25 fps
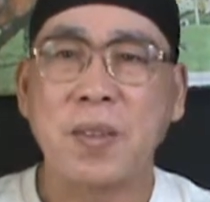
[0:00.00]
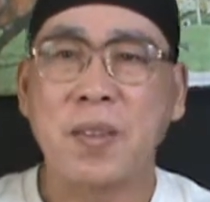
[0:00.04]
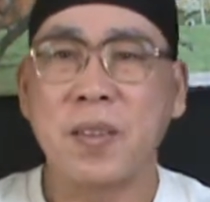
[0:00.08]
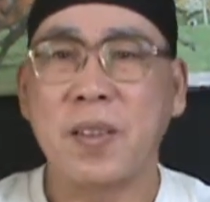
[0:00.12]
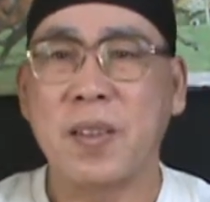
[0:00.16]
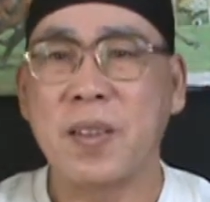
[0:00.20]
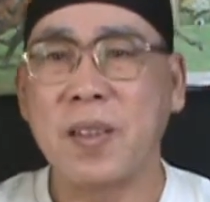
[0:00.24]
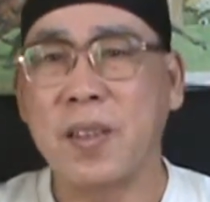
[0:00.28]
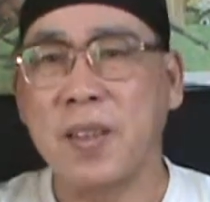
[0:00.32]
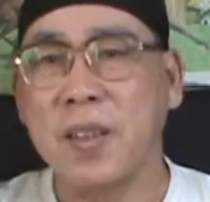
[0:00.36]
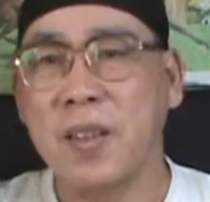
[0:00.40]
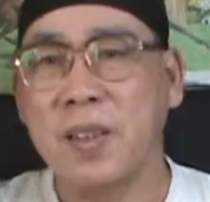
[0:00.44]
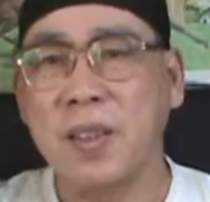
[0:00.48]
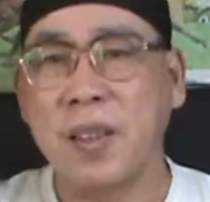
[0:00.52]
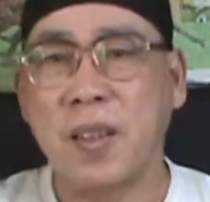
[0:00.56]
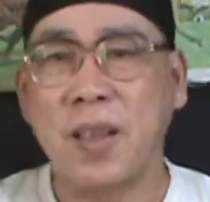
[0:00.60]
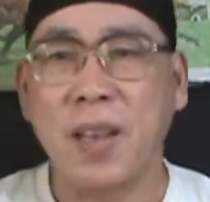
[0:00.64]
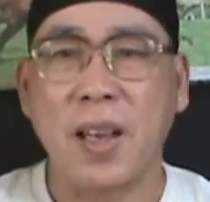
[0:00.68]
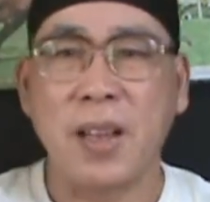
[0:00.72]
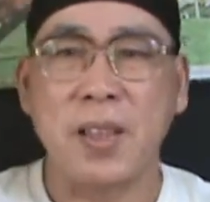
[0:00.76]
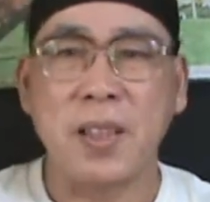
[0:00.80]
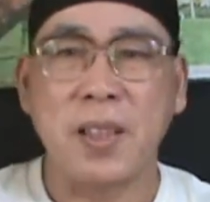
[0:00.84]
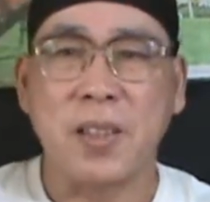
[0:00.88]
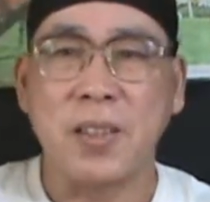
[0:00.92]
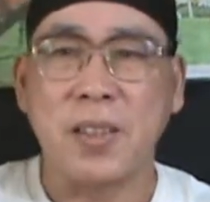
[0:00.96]
他的他
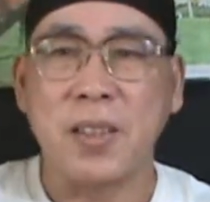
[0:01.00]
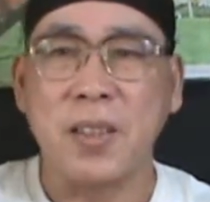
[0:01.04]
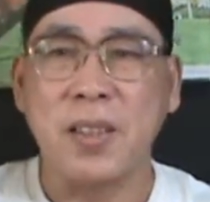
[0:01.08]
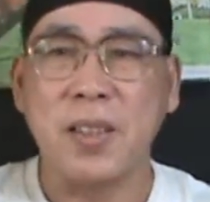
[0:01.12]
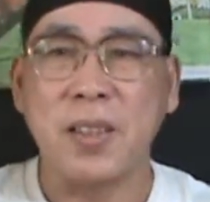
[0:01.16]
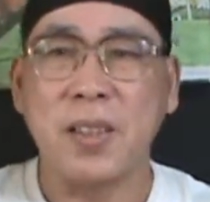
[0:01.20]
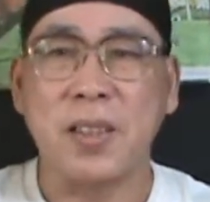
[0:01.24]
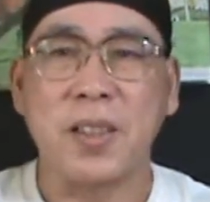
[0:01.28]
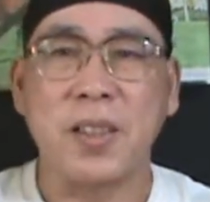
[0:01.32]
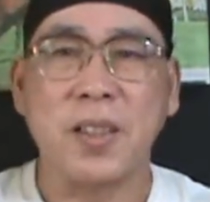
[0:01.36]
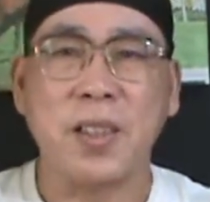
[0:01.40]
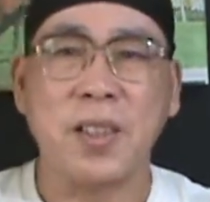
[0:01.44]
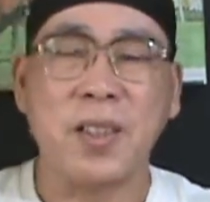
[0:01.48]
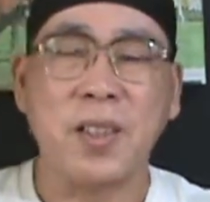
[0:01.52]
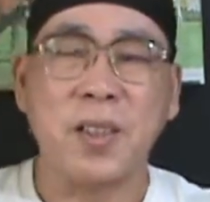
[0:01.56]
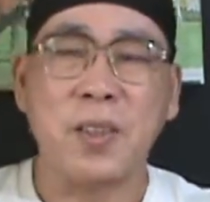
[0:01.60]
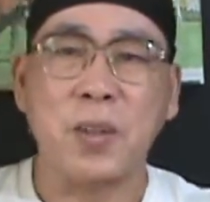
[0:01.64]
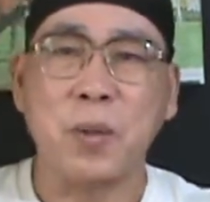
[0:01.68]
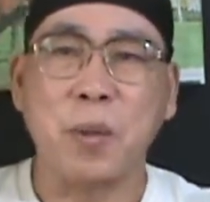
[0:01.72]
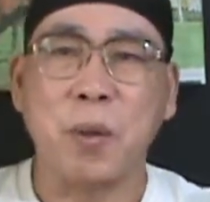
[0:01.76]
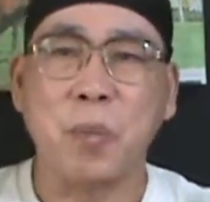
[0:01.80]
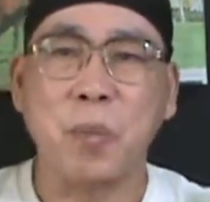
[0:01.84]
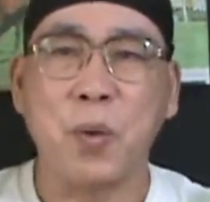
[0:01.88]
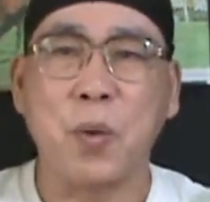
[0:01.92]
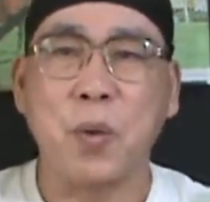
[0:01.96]
拉小提琴，那个
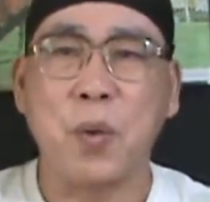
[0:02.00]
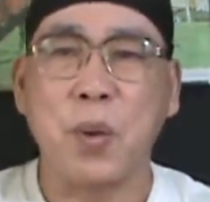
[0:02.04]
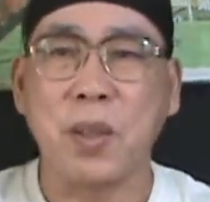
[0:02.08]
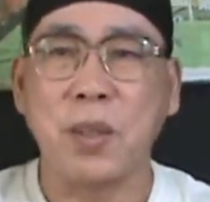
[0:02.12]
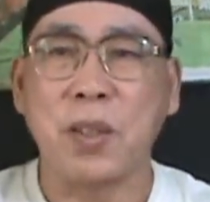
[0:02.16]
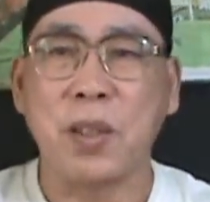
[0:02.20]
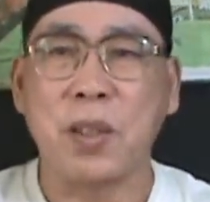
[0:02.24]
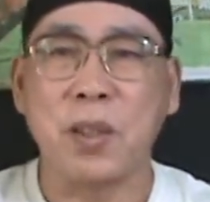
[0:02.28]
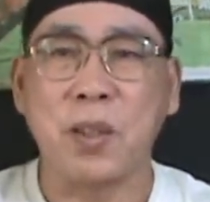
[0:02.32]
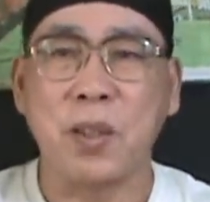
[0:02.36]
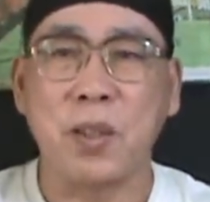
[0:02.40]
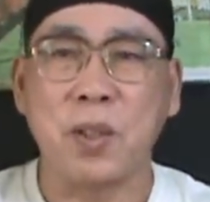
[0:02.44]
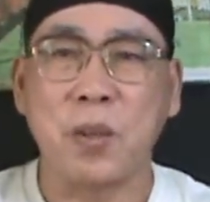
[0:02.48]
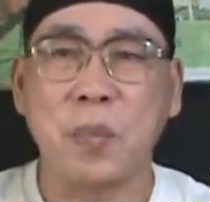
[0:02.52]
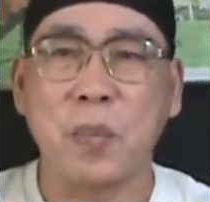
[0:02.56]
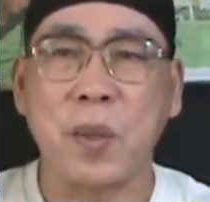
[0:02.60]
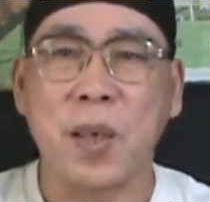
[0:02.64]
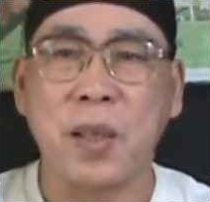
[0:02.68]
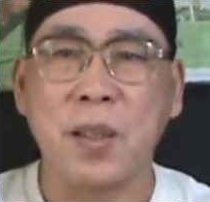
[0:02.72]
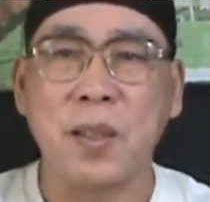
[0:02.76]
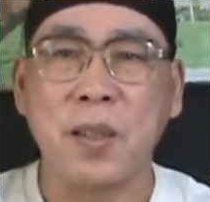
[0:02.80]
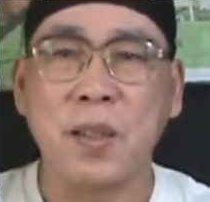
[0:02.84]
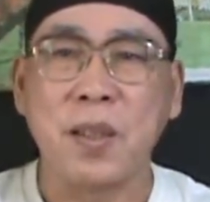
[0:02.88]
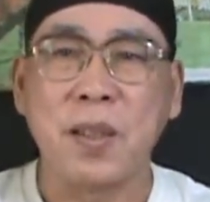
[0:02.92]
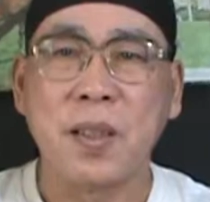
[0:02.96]
全部荒腔走
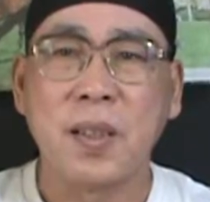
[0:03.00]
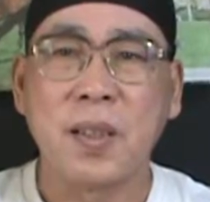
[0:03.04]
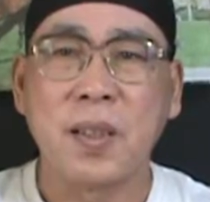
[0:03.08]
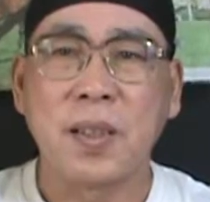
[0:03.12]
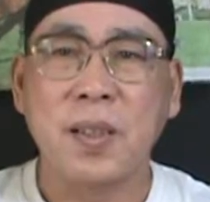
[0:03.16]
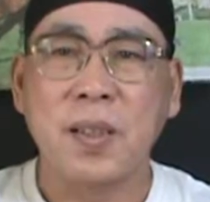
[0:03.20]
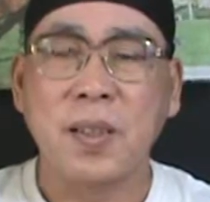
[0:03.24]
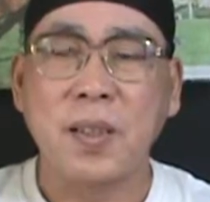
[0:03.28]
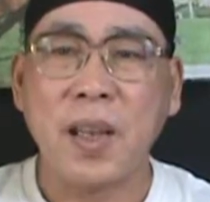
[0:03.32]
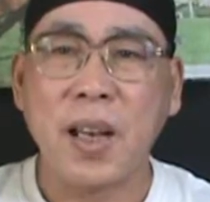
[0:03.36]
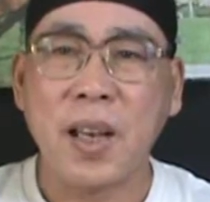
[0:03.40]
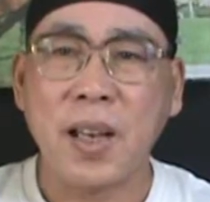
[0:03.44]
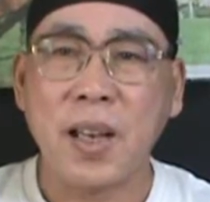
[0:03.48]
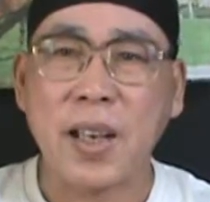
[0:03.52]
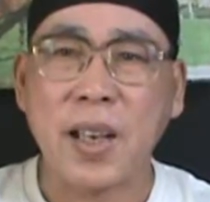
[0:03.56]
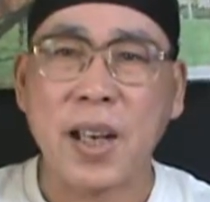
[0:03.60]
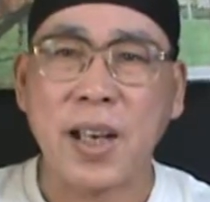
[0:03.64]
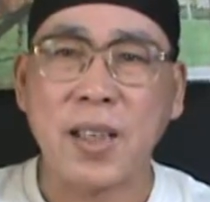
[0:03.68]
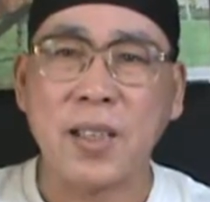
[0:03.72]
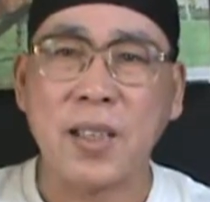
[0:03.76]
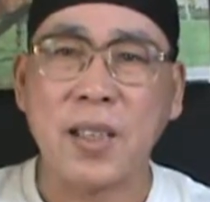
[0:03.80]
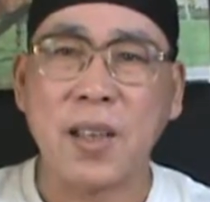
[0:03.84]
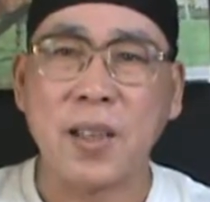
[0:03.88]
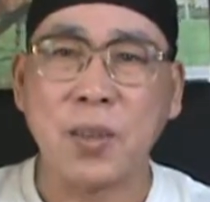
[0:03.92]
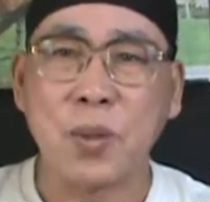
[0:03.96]
板，他
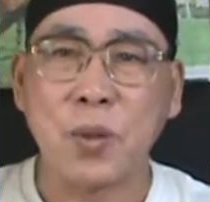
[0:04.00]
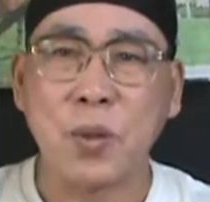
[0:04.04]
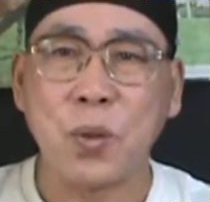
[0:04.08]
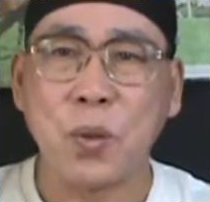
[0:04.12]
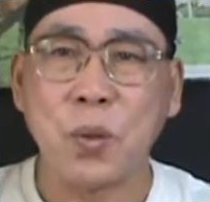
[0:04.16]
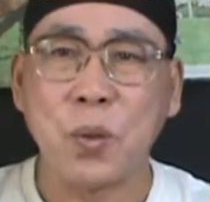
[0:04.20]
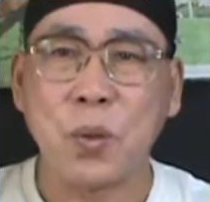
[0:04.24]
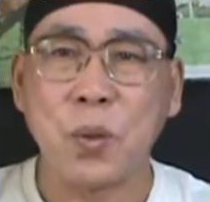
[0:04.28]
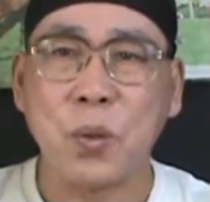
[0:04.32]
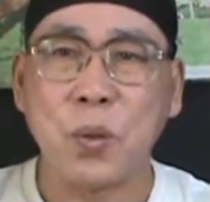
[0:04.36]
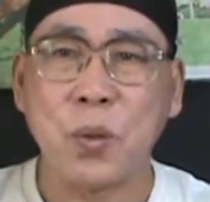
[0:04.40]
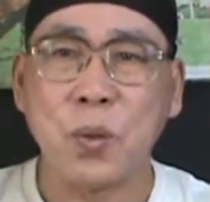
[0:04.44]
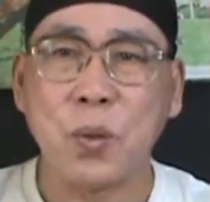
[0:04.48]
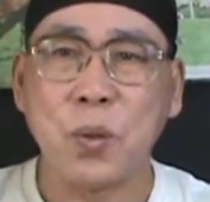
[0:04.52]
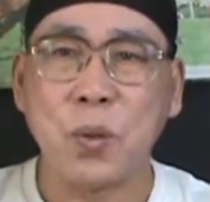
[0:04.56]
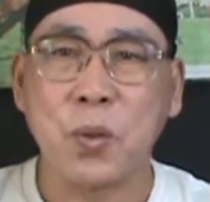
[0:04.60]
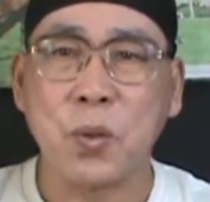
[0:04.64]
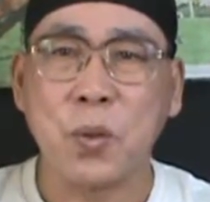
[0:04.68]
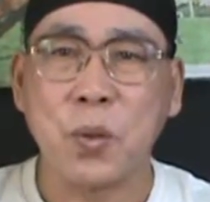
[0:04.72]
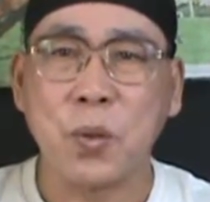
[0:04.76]
敢在中公。